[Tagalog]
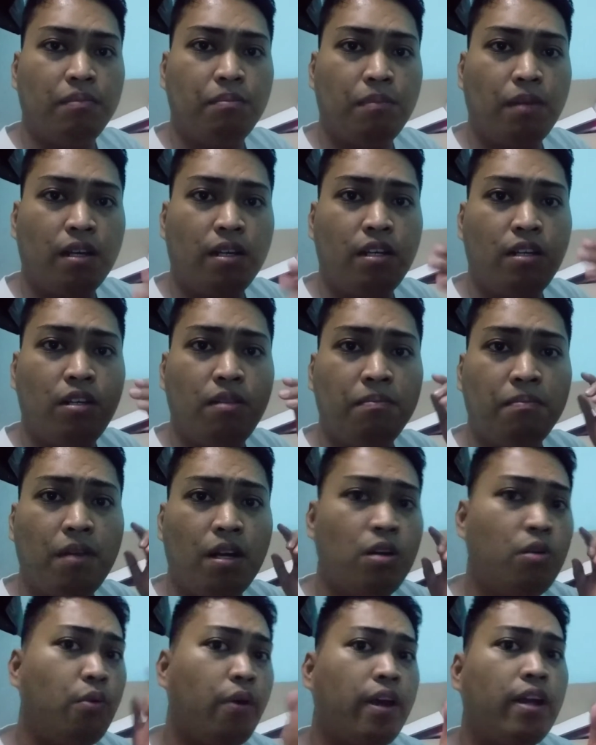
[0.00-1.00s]
Mag,
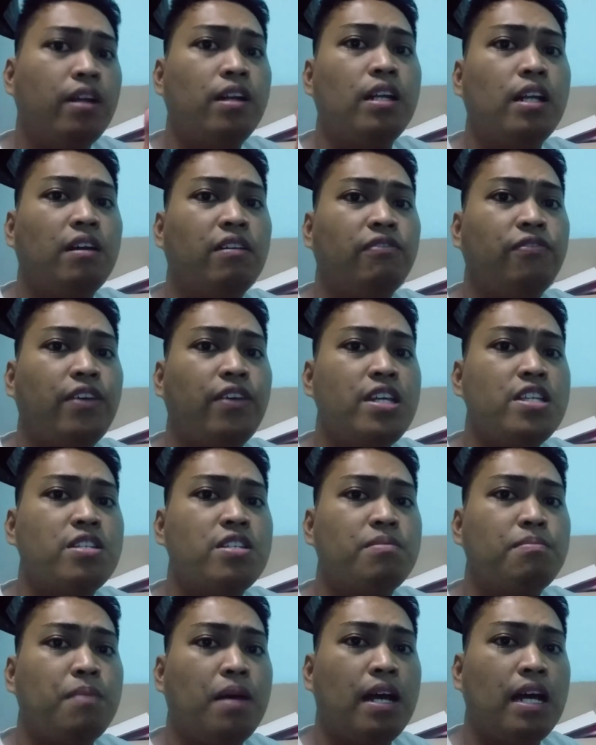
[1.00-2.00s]
mag-wear ng
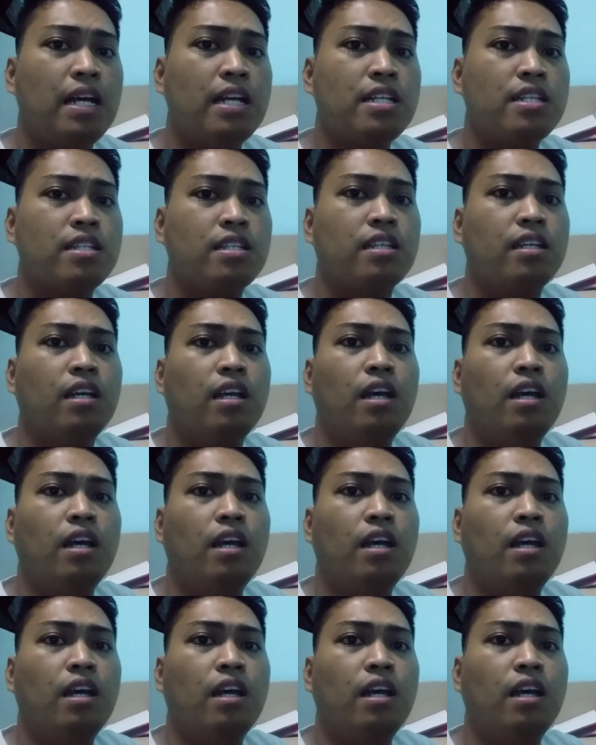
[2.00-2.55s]
face mask,